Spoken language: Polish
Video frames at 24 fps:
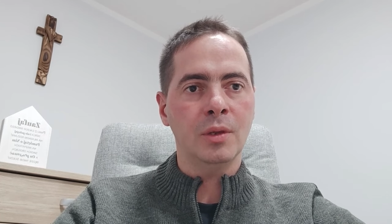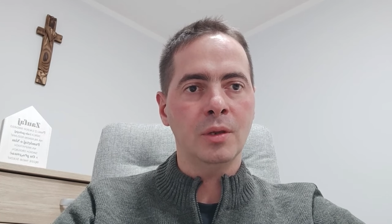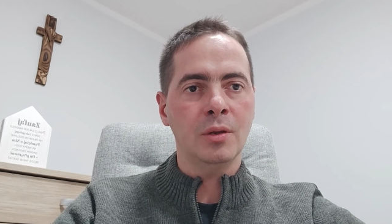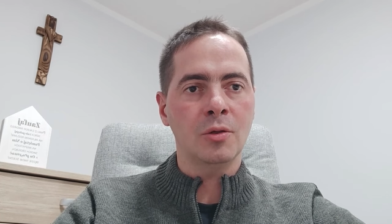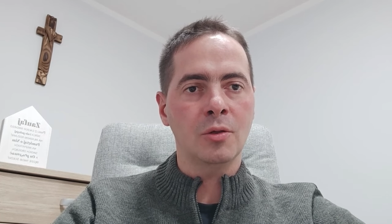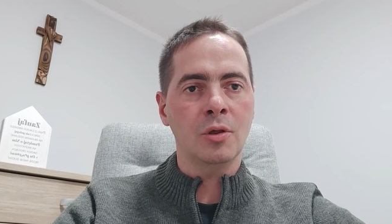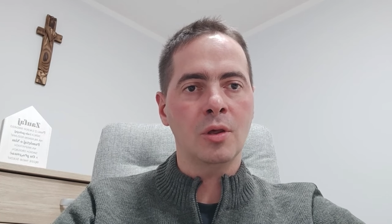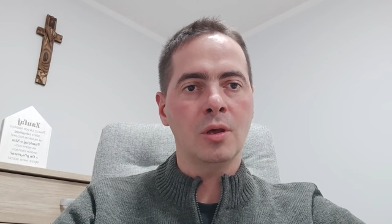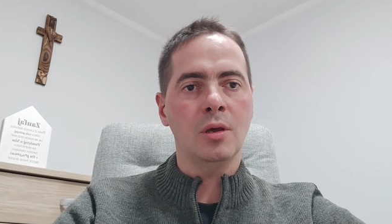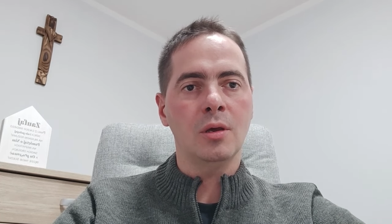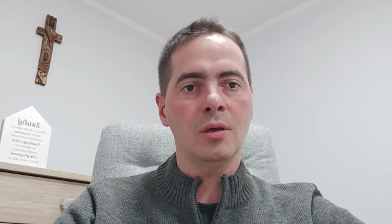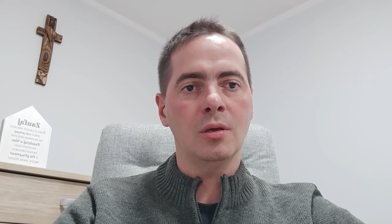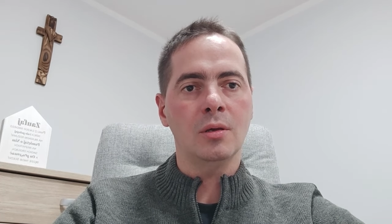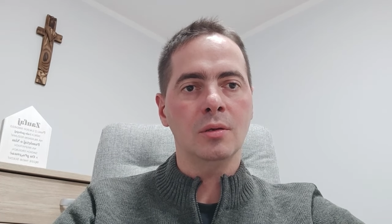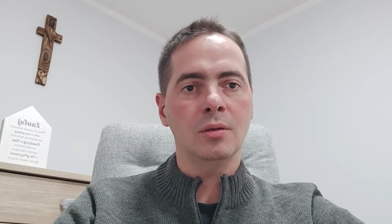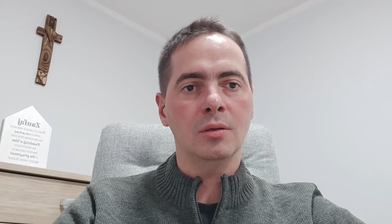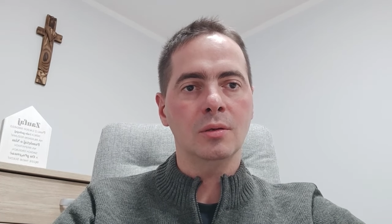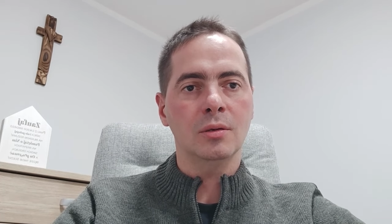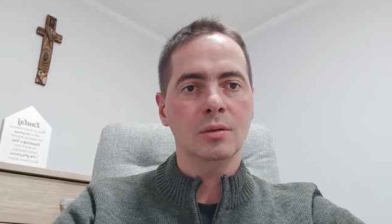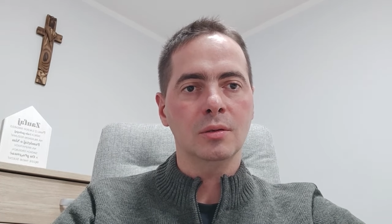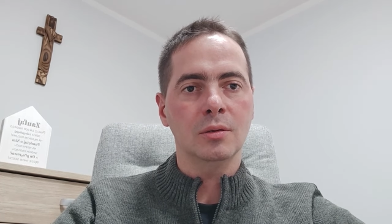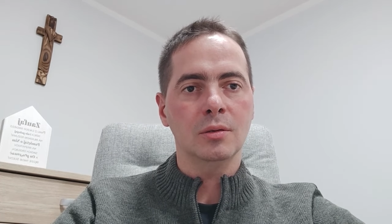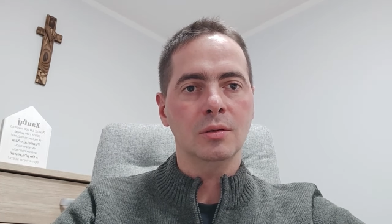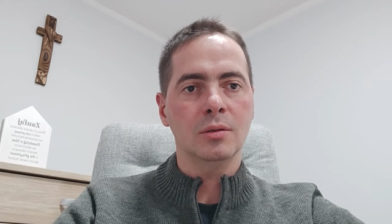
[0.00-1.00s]
że
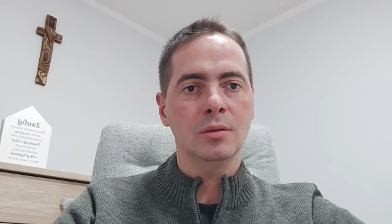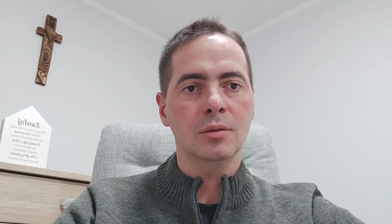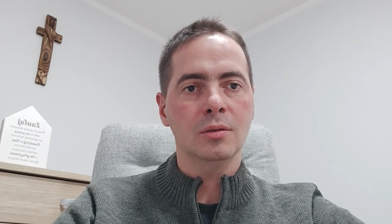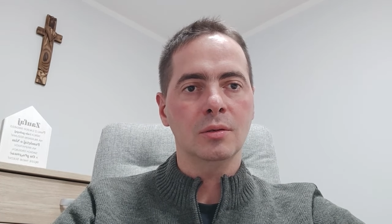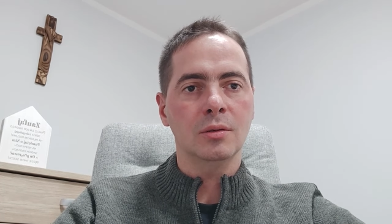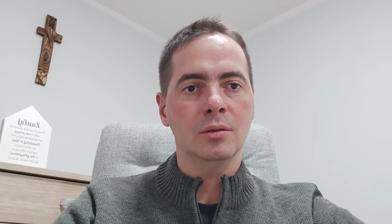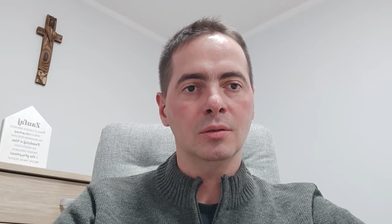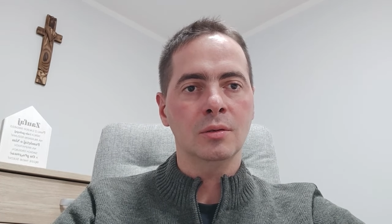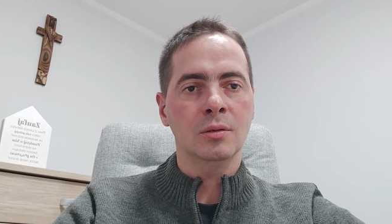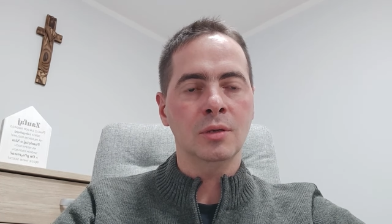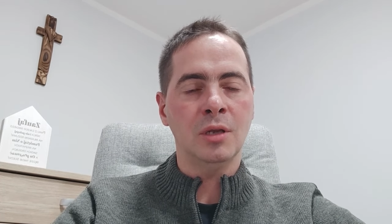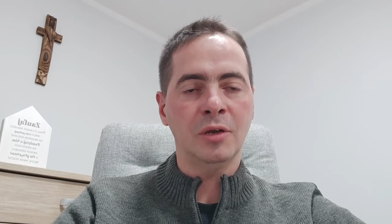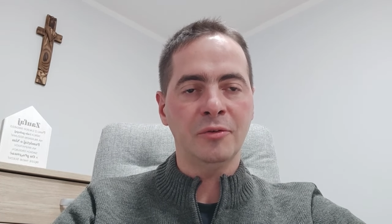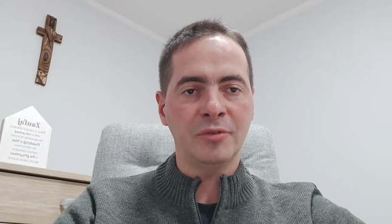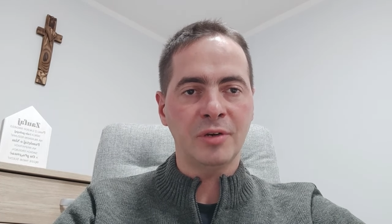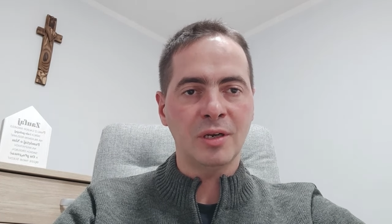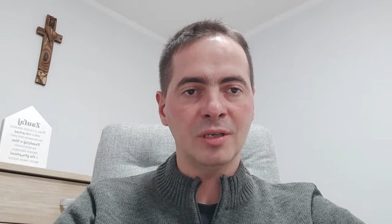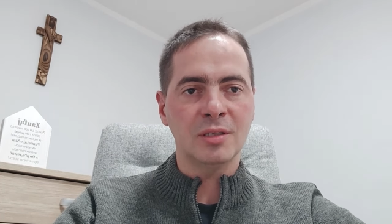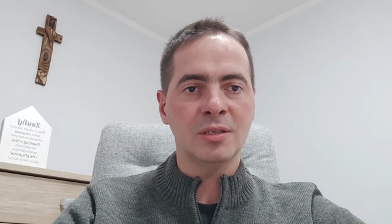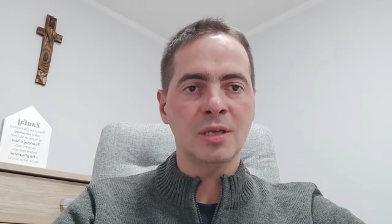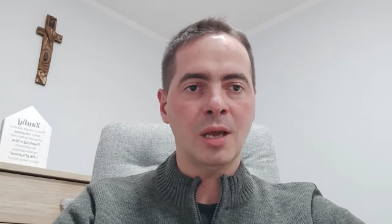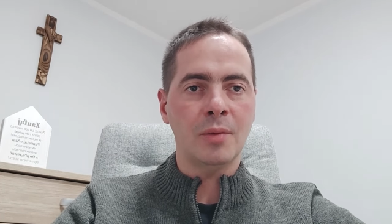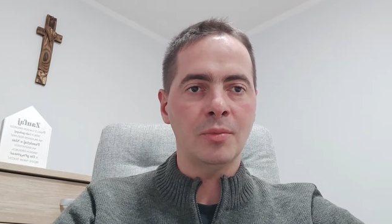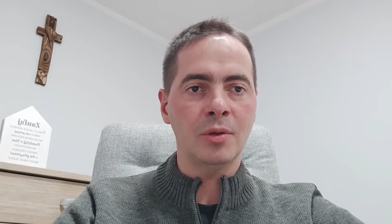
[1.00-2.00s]

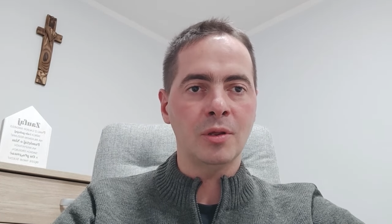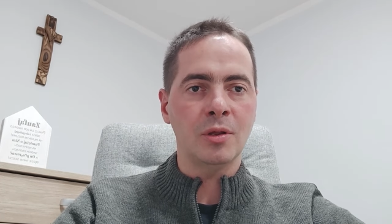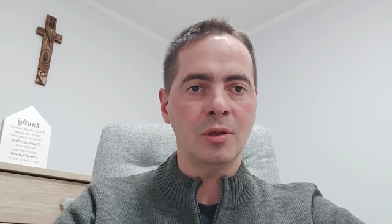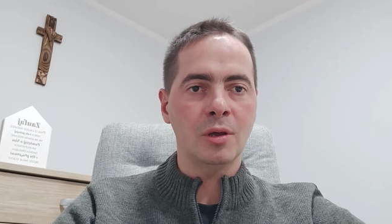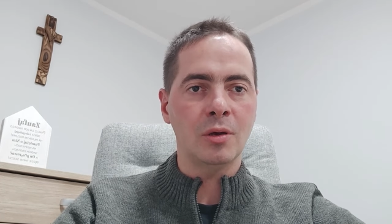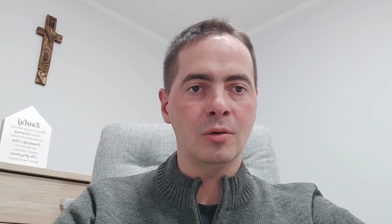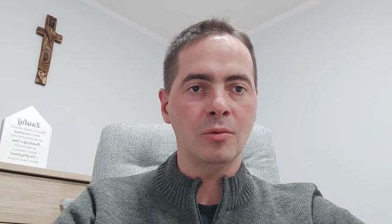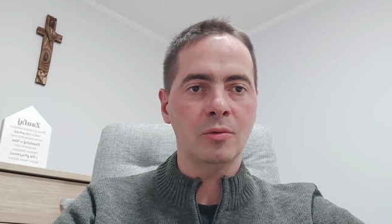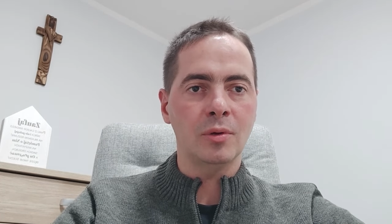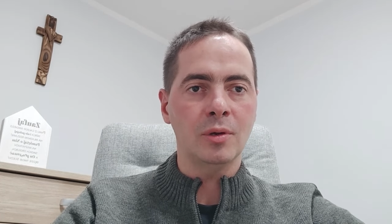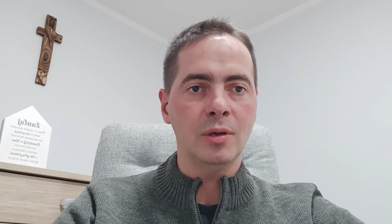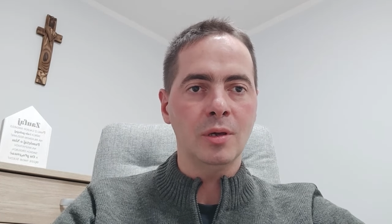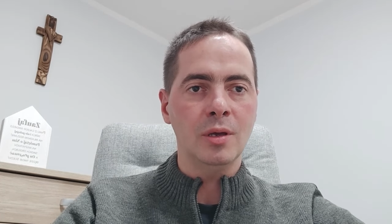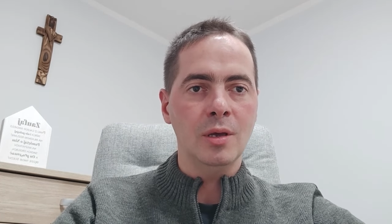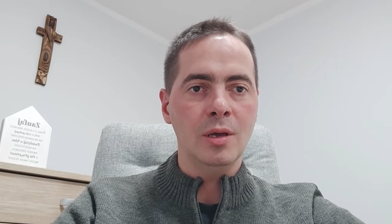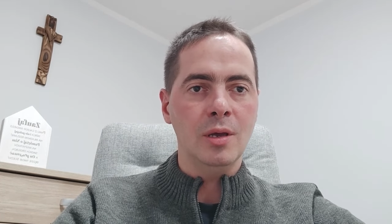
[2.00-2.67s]
nawracamy się,